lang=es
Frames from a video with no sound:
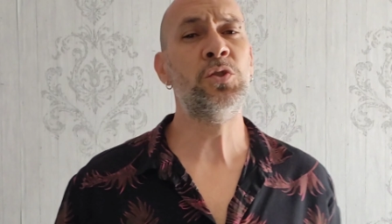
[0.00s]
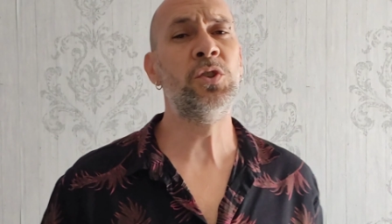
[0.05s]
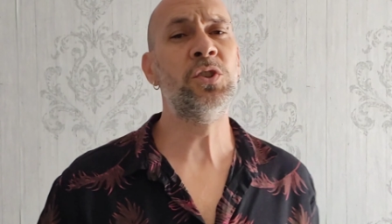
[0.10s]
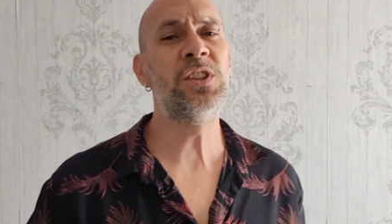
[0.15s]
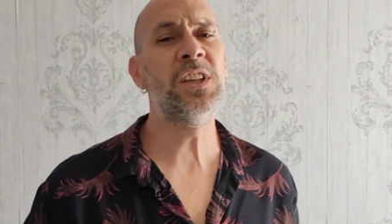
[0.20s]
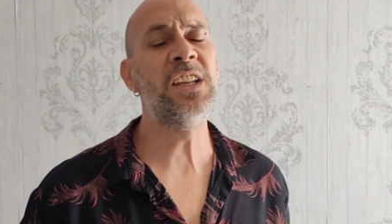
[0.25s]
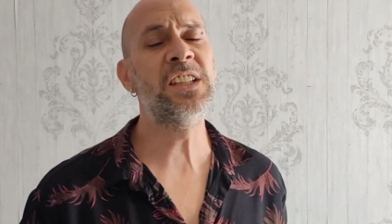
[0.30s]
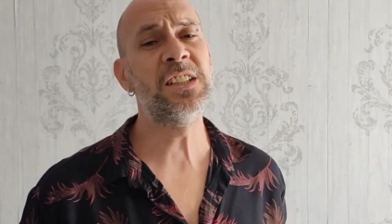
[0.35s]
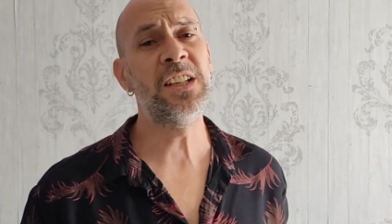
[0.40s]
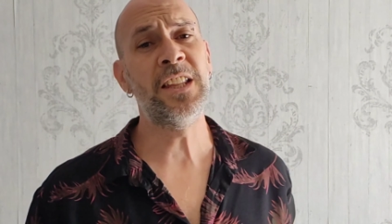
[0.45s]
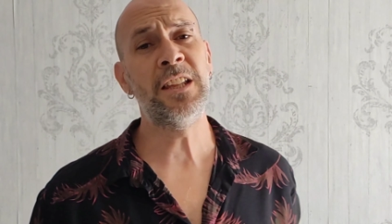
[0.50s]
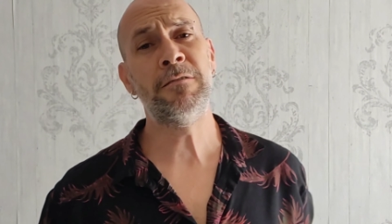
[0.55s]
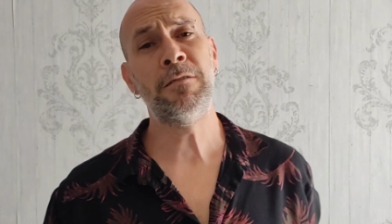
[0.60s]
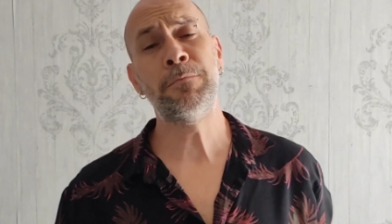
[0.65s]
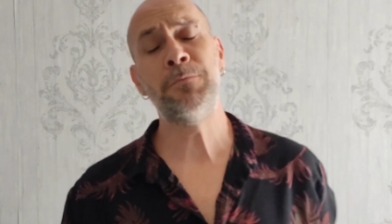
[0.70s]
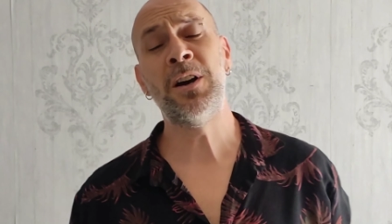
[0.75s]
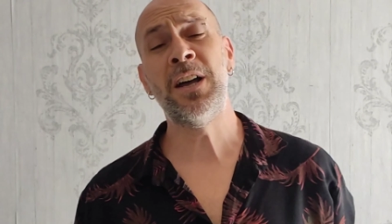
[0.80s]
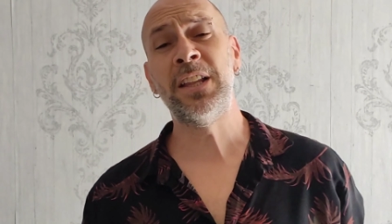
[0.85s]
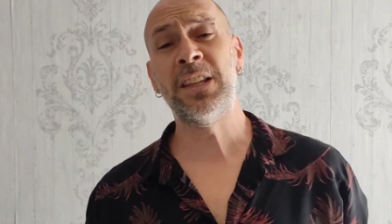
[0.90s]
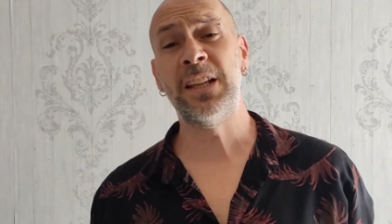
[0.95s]
sus notas de salida
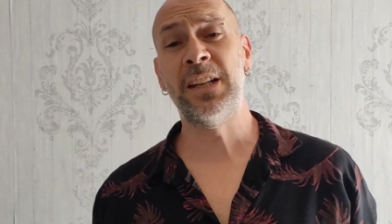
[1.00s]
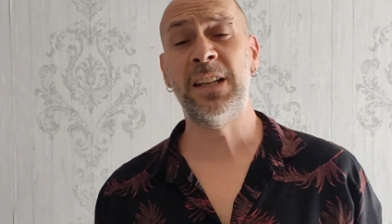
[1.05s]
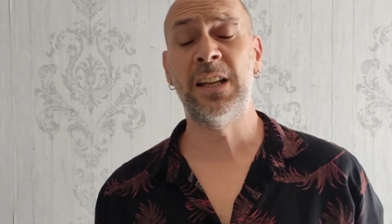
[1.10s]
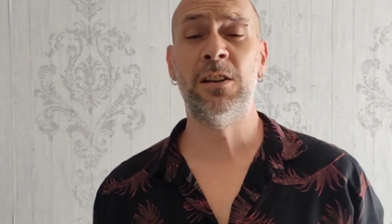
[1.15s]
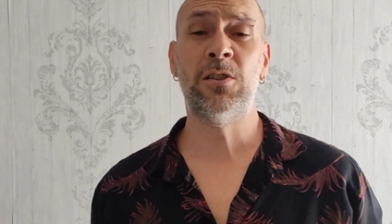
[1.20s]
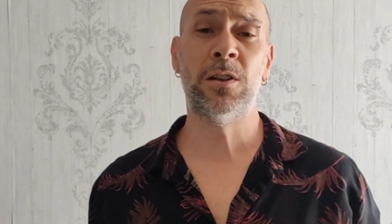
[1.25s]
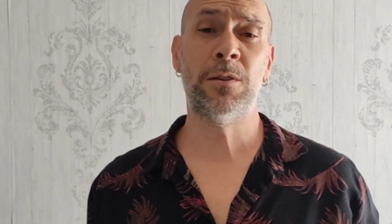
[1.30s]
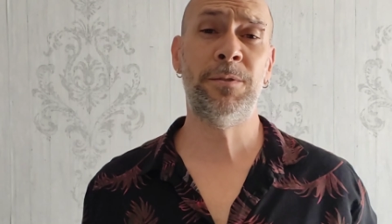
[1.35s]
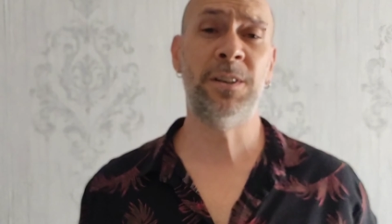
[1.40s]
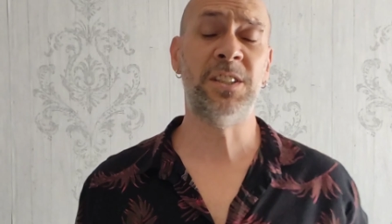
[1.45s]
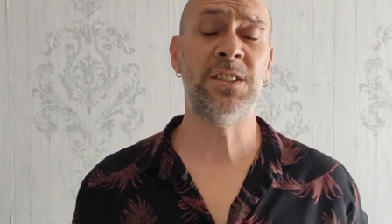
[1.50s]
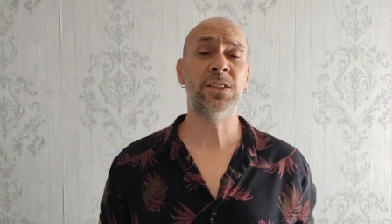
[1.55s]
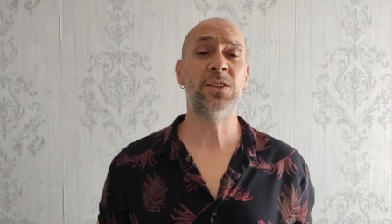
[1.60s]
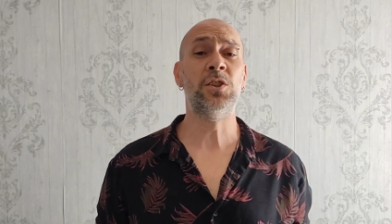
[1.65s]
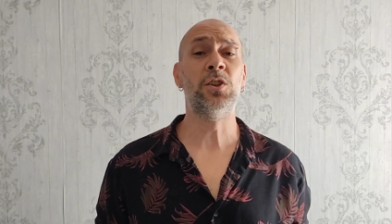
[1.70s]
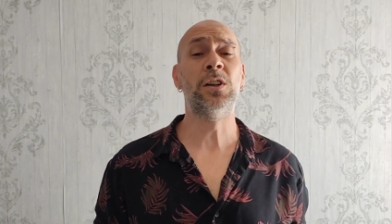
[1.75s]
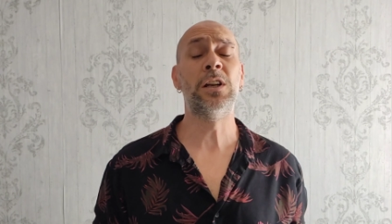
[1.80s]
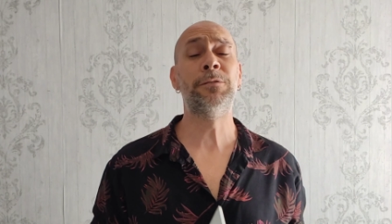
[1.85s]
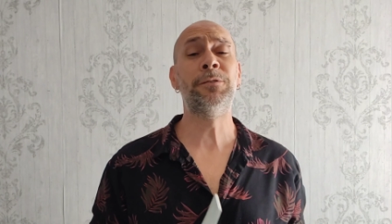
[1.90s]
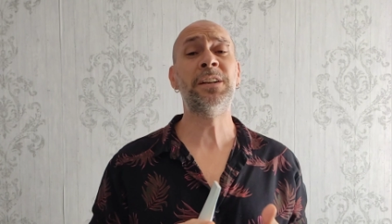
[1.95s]
vamos a tener lo que viene
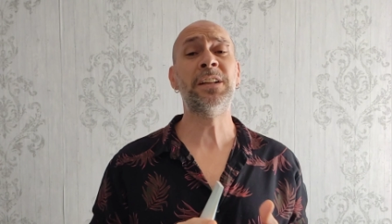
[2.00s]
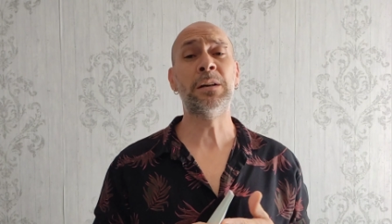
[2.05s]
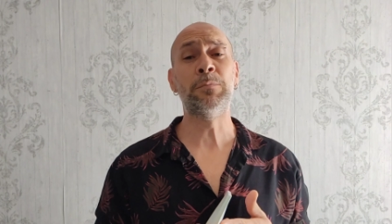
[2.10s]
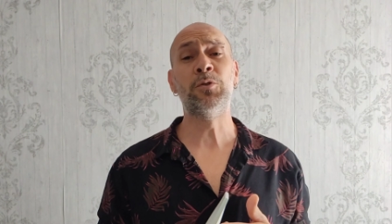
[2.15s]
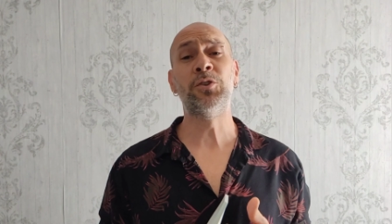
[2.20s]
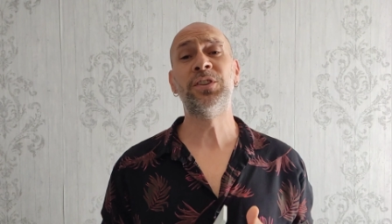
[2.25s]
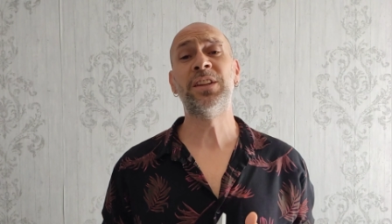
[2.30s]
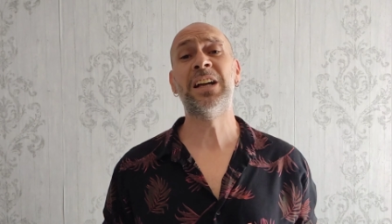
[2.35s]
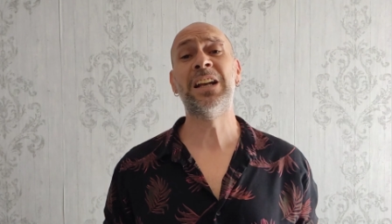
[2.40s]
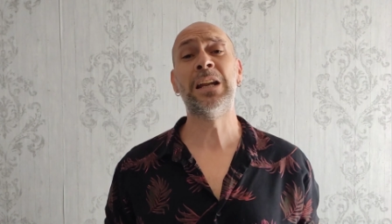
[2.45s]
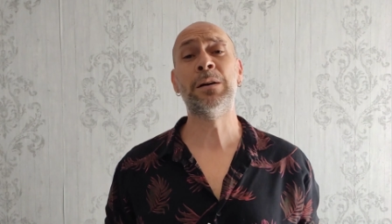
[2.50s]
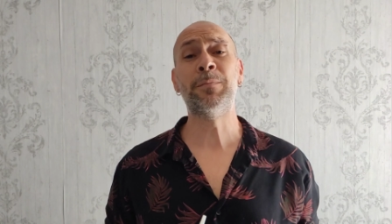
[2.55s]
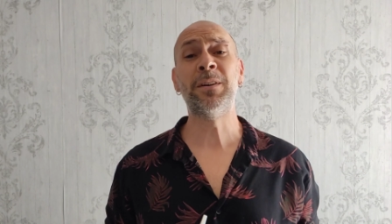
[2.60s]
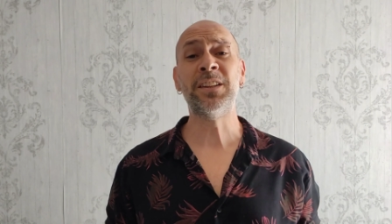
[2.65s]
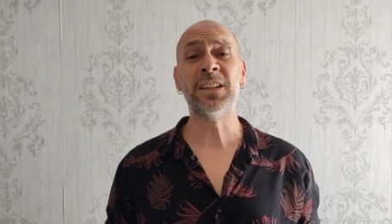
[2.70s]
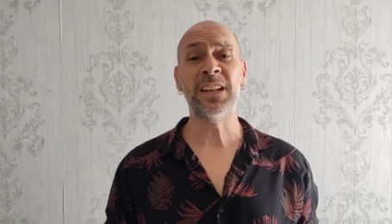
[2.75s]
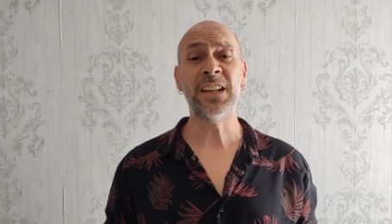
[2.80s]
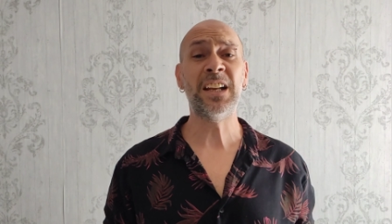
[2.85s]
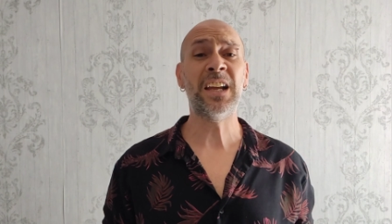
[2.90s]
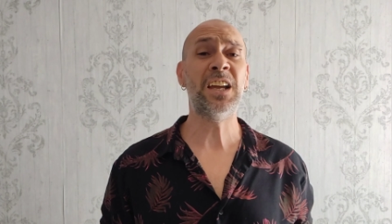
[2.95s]
siendo la bergamota, la
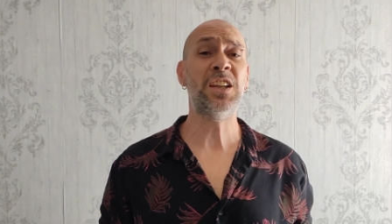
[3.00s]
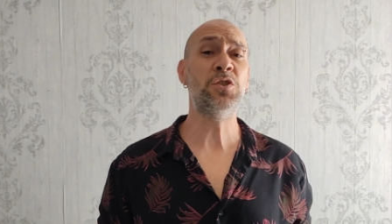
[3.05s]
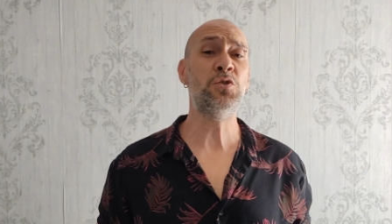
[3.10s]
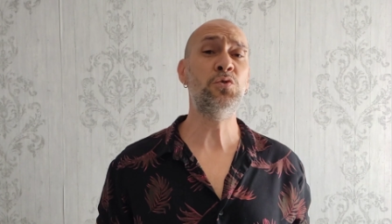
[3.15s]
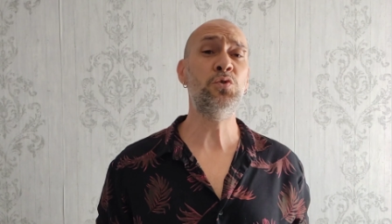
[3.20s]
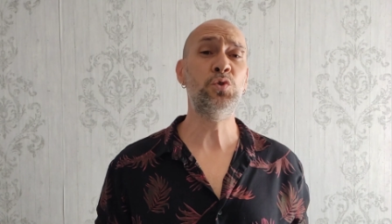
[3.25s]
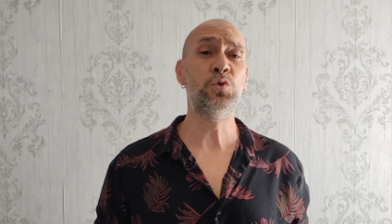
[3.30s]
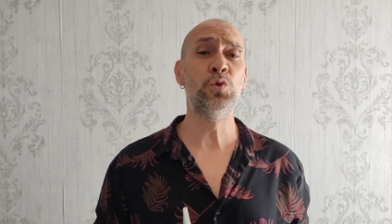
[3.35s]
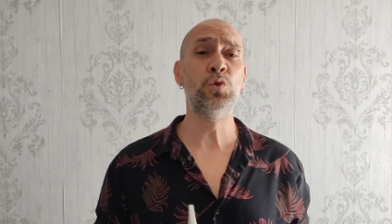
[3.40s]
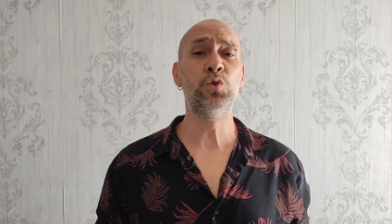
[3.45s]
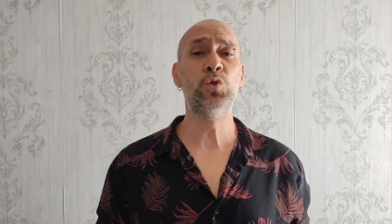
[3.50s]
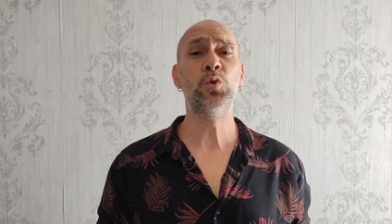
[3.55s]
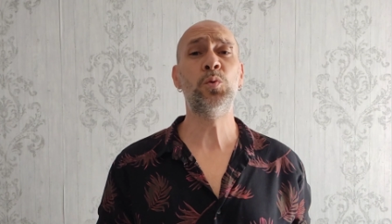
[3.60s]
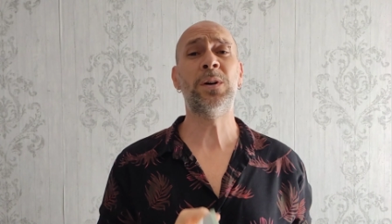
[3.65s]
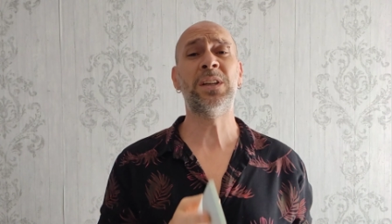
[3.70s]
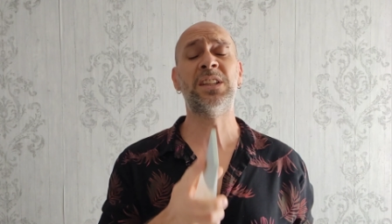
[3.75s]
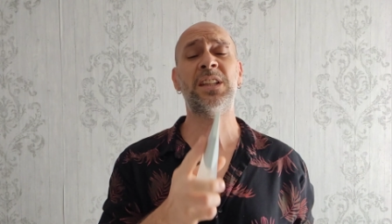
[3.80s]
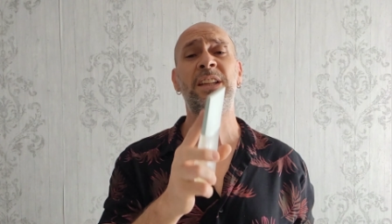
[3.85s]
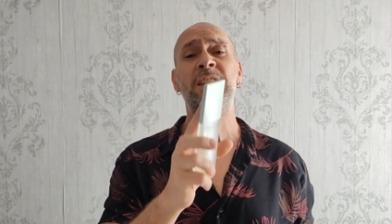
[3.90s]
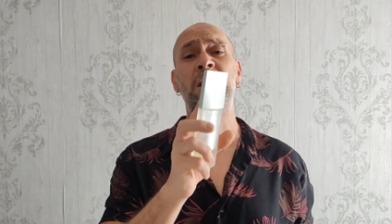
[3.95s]
mandarina y un yuzu
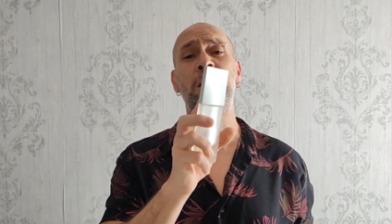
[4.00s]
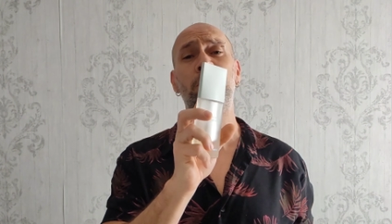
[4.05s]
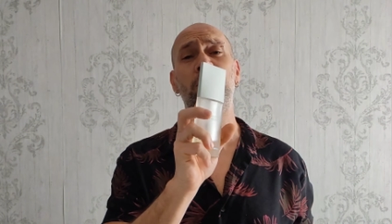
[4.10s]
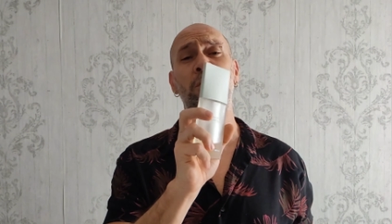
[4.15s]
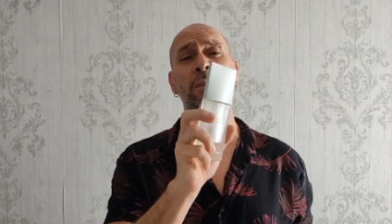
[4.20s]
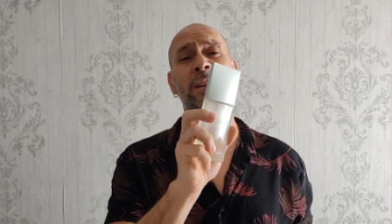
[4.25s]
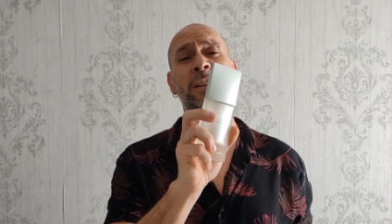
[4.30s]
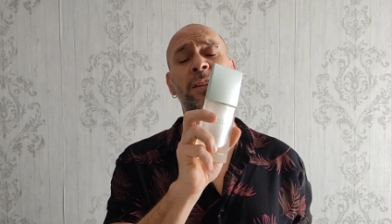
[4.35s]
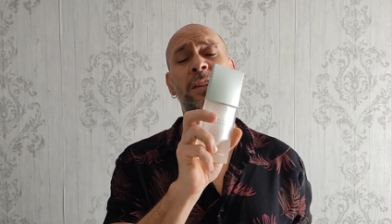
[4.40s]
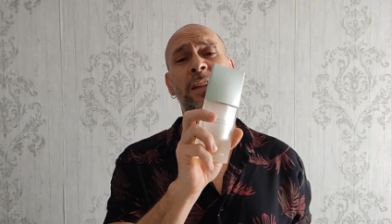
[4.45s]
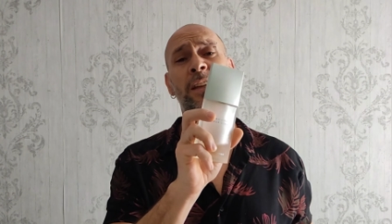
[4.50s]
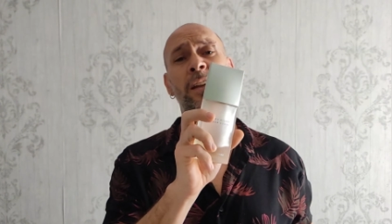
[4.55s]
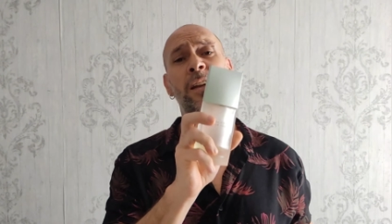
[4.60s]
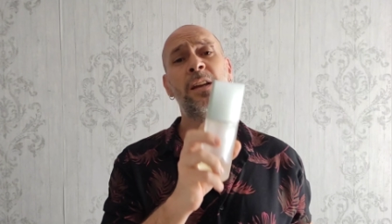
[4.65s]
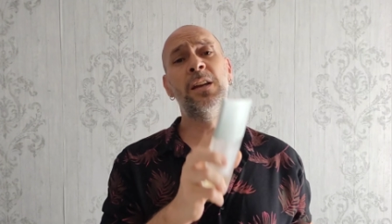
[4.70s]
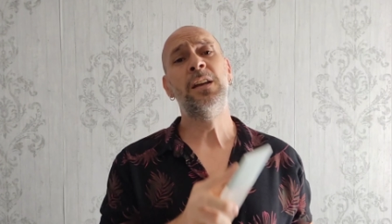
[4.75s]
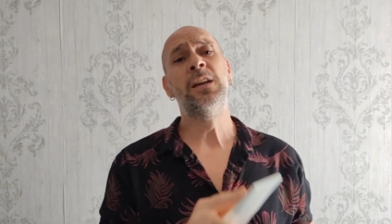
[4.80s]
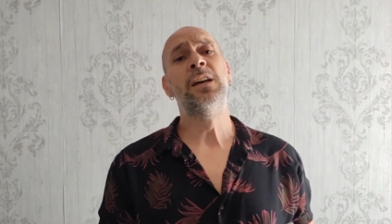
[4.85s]
bastante potente